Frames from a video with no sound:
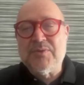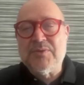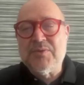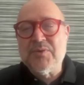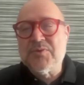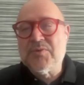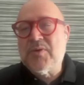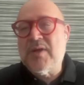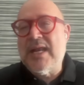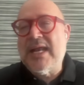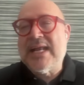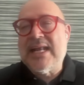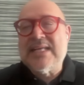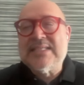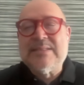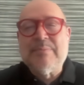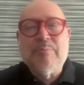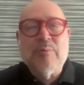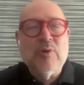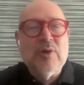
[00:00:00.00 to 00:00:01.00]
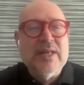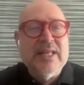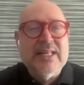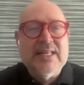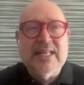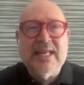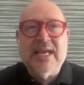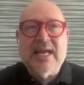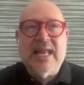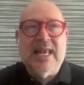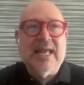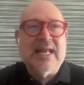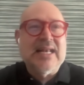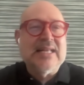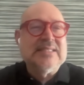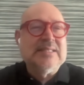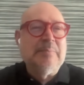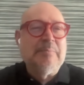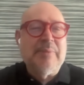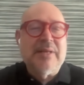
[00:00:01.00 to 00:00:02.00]
Humanos. Entonces, toda la clase política,
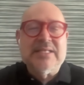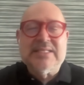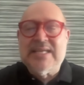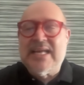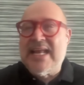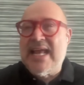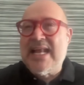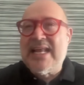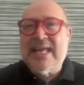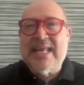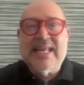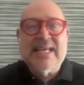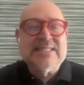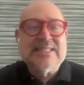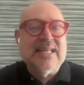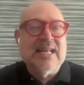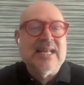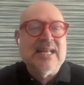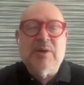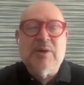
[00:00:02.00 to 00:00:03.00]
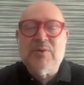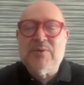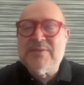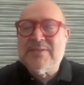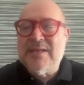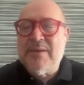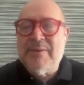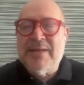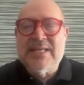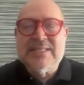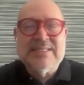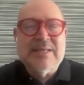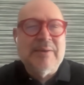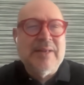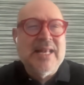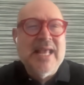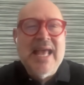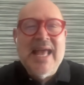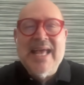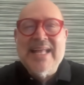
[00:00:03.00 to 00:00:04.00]
la clase empresarial quería ser amigo de Isabel.
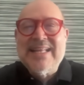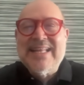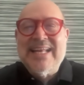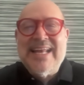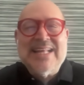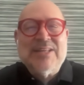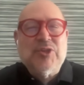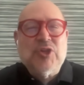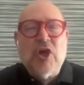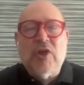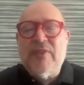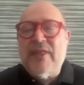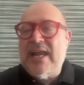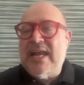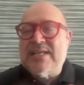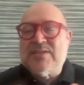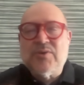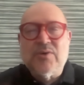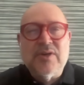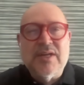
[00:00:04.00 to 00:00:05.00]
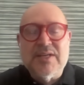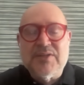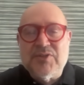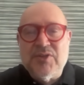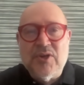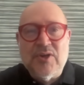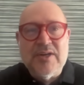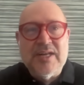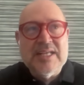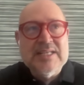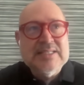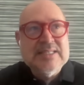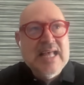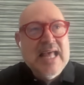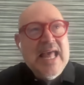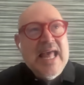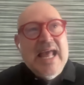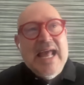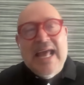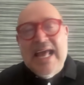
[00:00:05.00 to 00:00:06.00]
Isabel tenía todas las
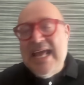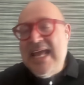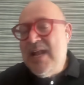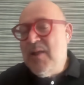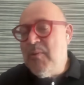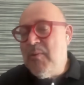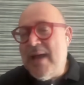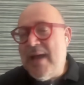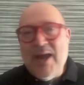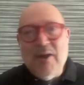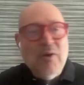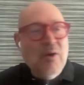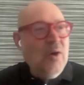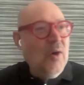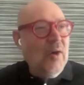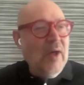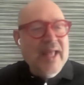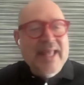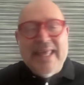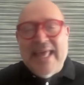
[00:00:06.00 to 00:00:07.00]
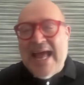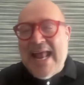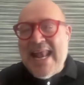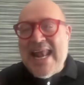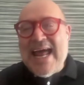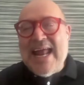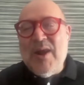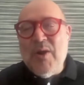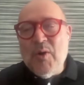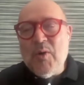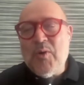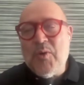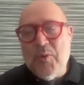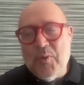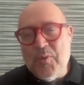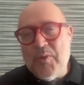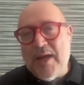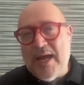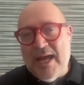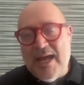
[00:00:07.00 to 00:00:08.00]
conexiones. Y luego, ya la
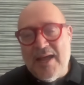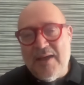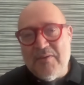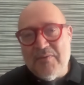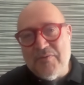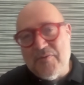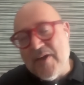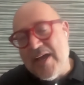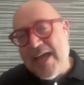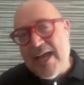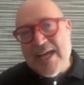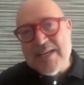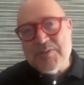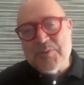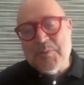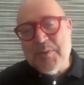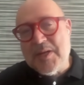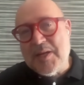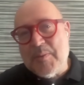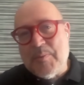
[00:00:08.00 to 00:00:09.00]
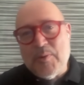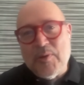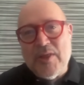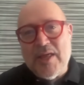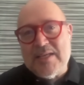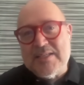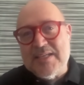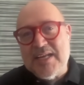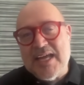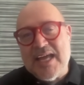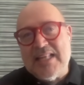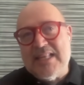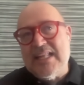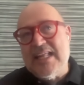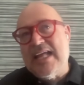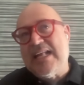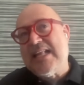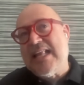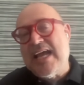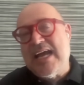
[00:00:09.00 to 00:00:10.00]
locura fue asumir que podía ser
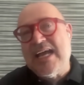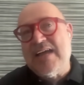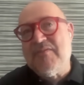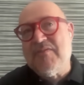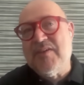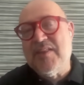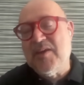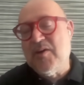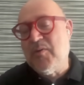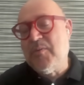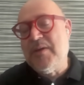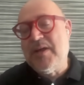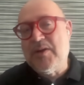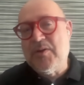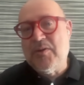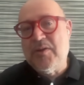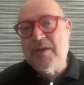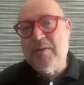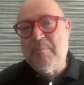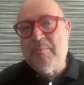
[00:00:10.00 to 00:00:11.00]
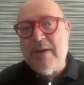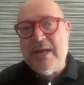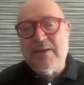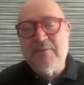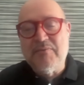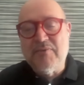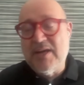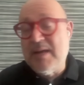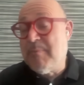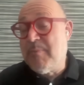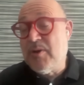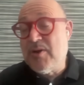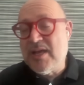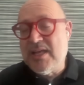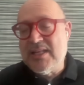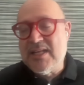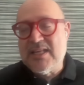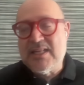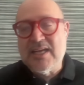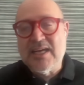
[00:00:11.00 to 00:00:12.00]
candidata a jefe de gobierno del PAN. Fue la
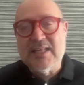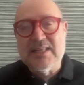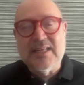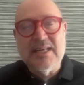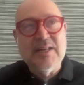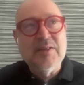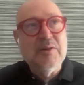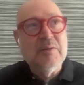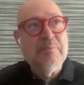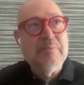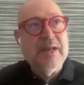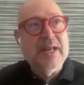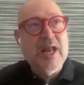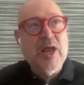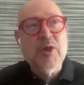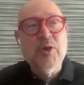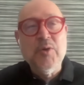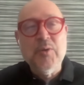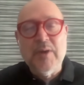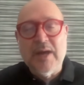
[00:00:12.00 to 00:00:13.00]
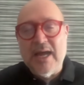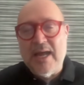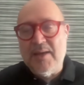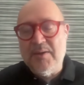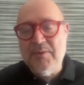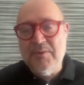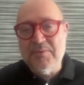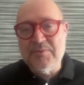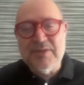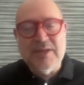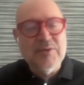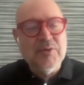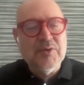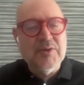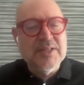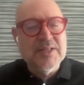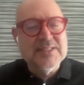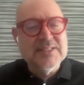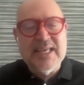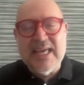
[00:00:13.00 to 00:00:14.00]
peor candidata que ha tenido el PAN nunca, ¿no? O sea,
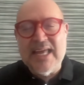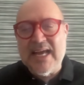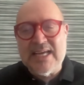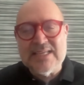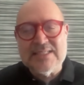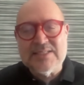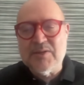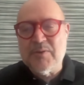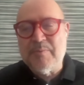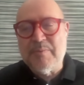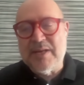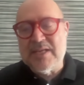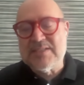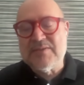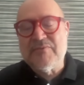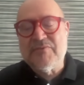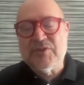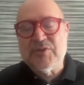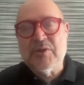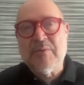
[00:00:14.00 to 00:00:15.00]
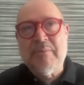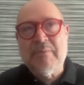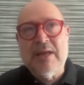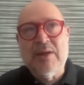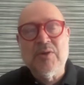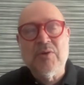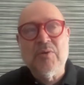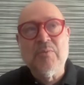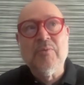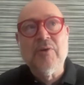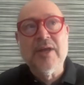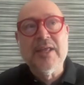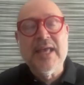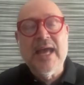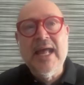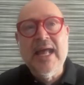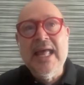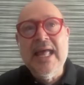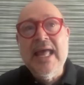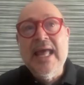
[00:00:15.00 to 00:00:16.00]
ni siquiera Castillo pedazo fue tan malo como
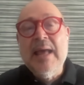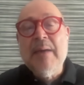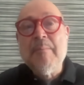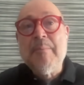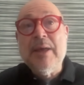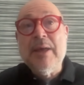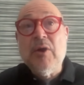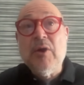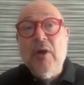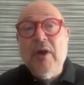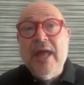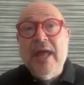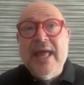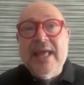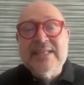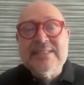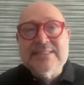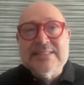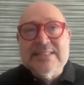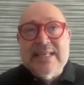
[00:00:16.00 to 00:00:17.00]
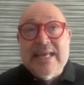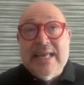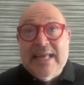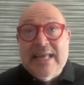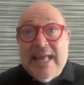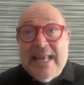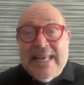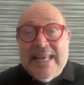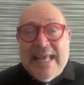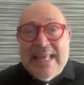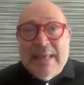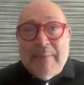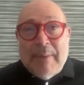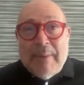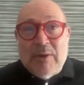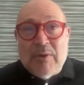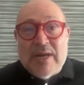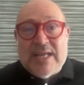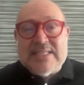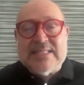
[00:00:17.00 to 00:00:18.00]
ella. Pero este, la
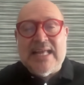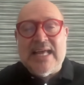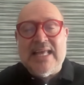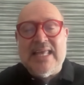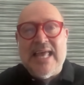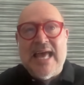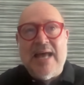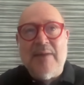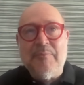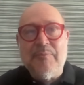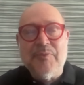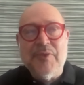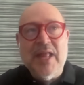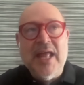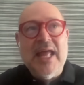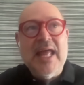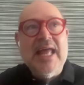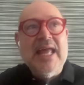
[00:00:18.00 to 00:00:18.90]
llevaron hasta allá.